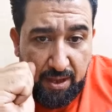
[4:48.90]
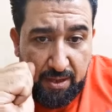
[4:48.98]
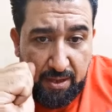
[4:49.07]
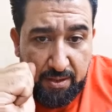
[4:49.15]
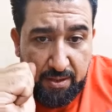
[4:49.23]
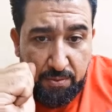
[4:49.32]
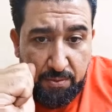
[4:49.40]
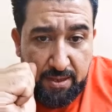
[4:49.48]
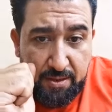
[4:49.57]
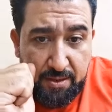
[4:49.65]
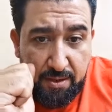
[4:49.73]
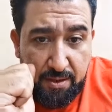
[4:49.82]
غلط
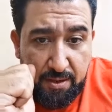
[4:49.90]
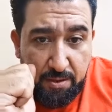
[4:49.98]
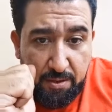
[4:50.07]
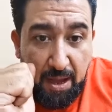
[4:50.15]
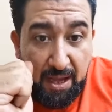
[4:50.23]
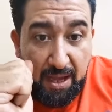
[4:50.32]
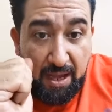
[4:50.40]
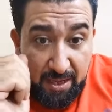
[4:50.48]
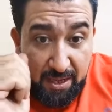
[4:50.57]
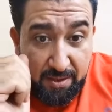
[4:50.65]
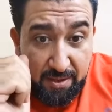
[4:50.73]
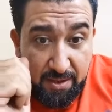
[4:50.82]
الولد ما
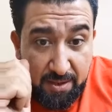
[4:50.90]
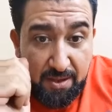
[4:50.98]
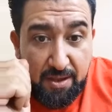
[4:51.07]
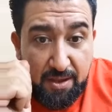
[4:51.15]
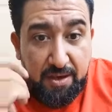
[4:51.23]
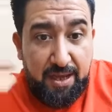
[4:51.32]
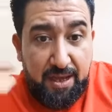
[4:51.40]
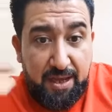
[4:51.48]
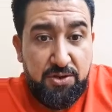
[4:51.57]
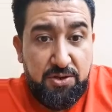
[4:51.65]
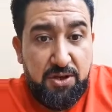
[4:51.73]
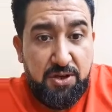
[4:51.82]
غلط
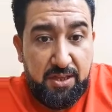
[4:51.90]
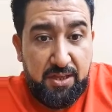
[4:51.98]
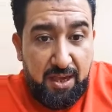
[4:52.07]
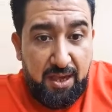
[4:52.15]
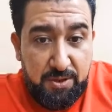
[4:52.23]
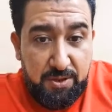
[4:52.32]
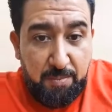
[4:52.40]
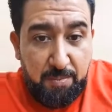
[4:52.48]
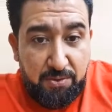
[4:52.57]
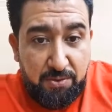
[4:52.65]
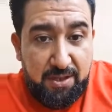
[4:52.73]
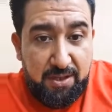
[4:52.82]
لا شلون يغلط هاي
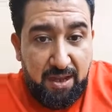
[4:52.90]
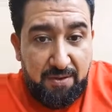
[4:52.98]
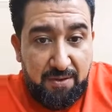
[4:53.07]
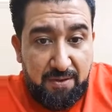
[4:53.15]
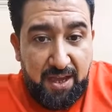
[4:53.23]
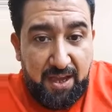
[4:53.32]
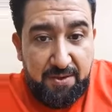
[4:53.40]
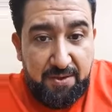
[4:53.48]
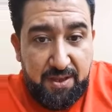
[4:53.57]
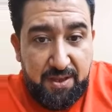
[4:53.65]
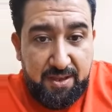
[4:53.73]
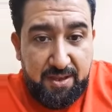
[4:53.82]
وانت ما طول تدافع
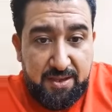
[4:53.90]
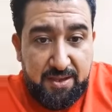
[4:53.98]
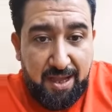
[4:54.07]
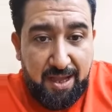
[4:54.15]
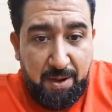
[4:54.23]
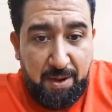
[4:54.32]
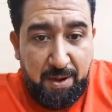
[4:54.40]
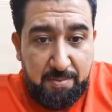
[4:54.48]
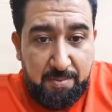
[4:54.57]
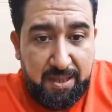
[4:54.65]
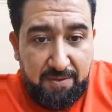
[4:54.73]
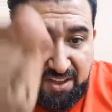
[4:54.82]
عنه فانت
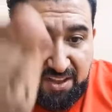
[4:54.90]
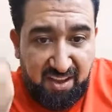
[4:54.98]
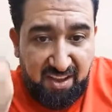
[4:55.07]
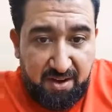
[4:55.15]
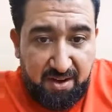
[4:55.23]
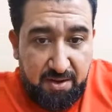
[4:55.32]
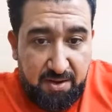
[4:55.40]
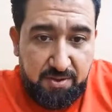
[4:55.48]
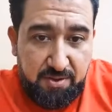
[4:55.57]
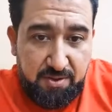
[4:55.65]
سلابات مثله فتطير